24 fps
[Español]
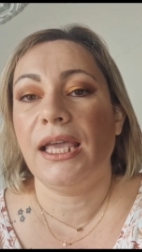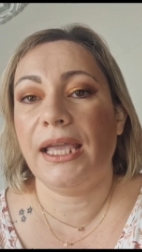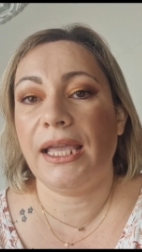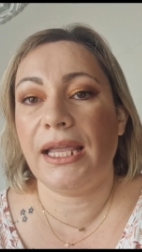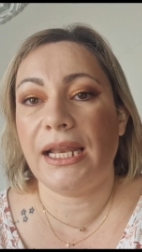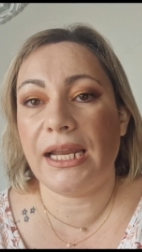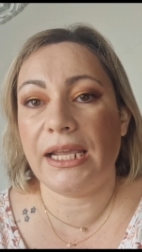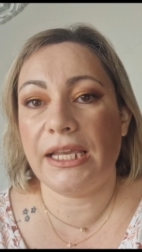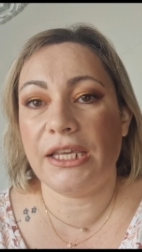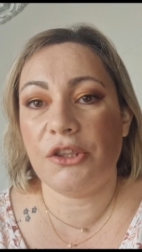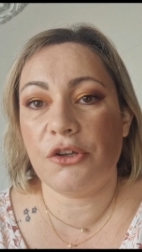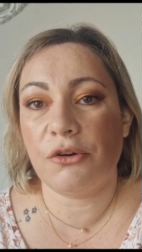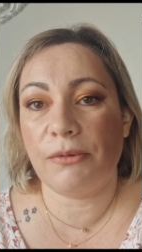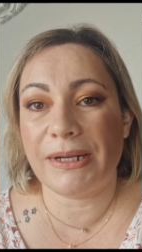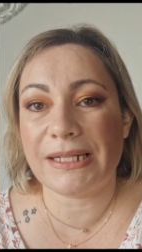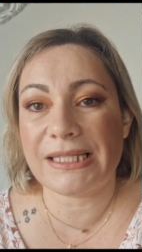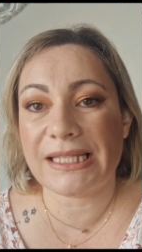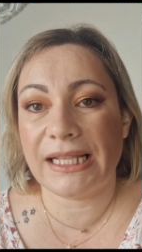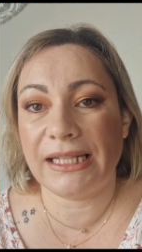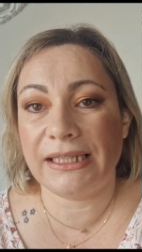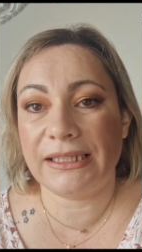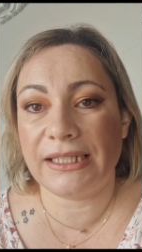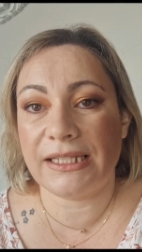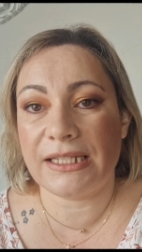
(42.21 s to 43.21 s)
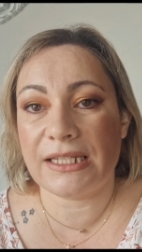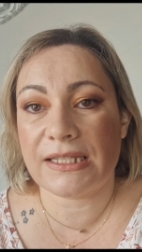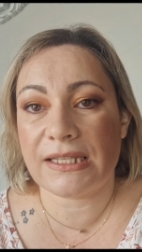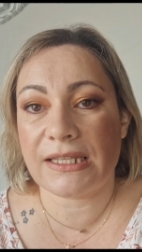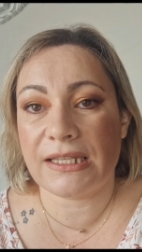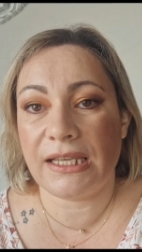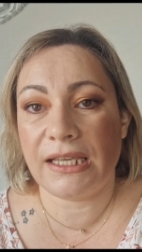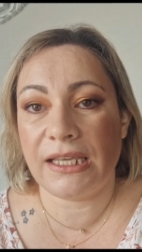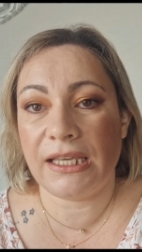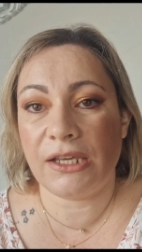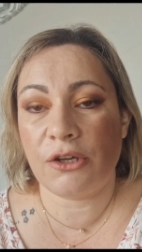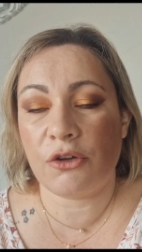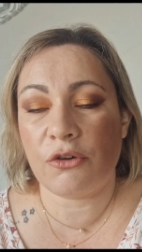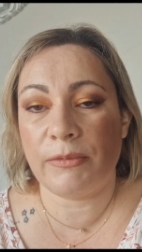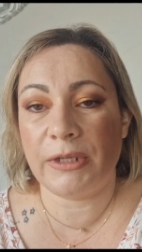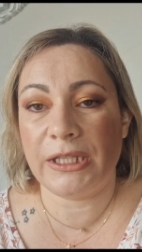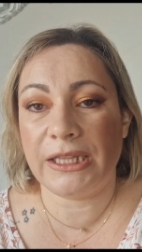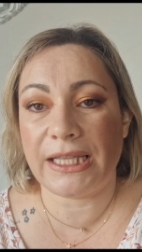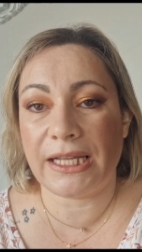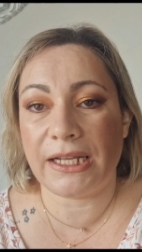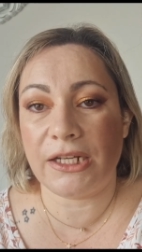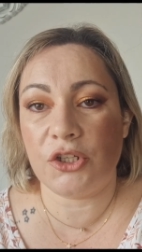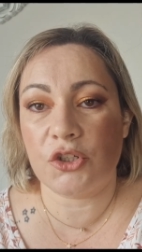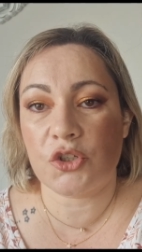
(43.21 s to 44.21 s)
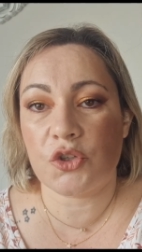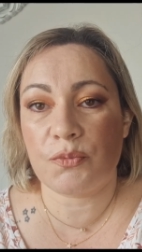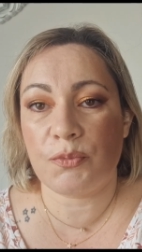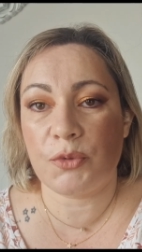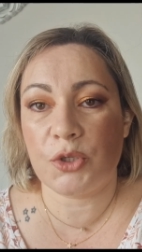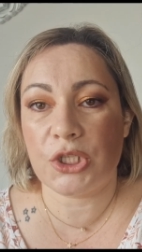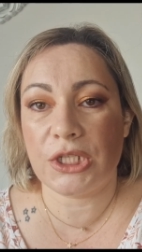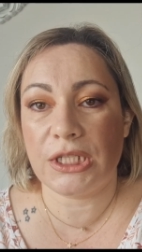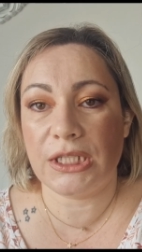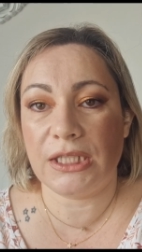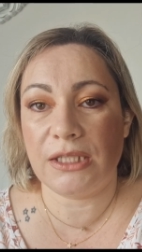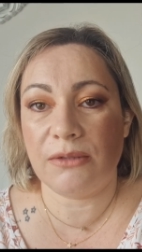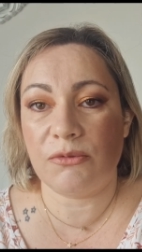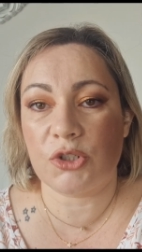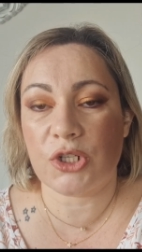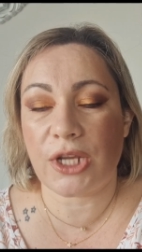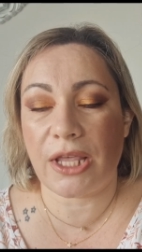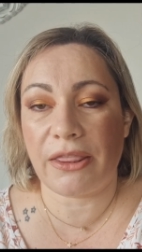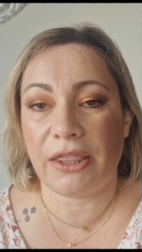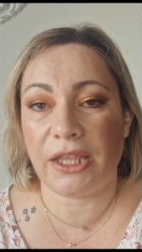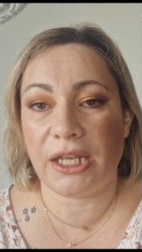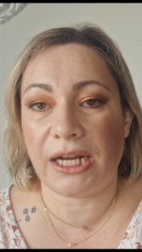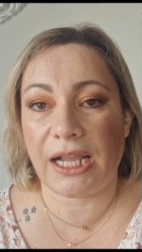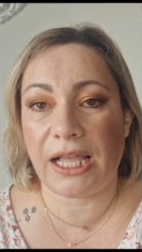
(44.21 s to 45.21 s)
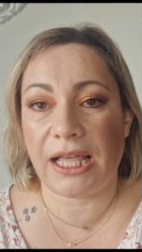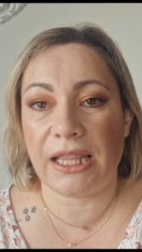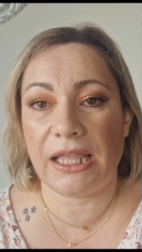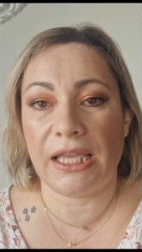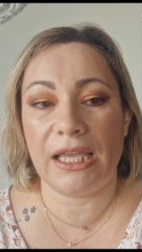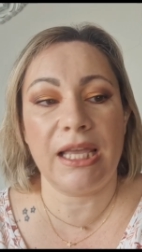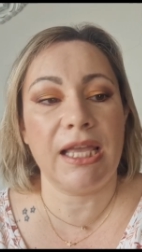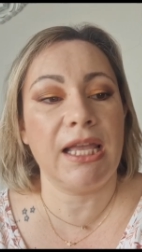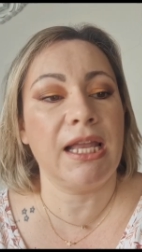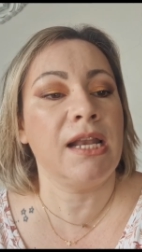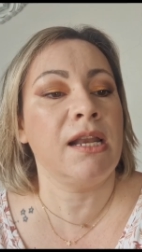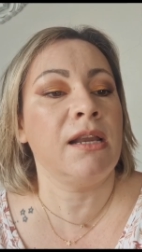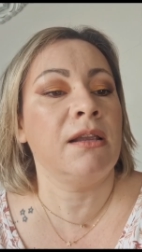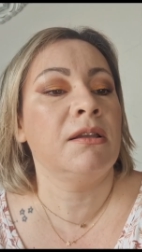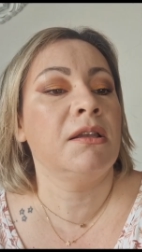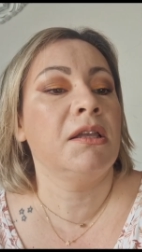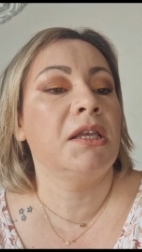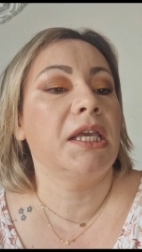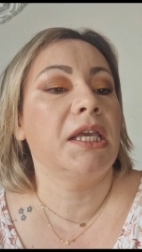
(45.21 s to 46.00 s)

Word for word: He leído bastantes eh, comentarios positivos acerca de él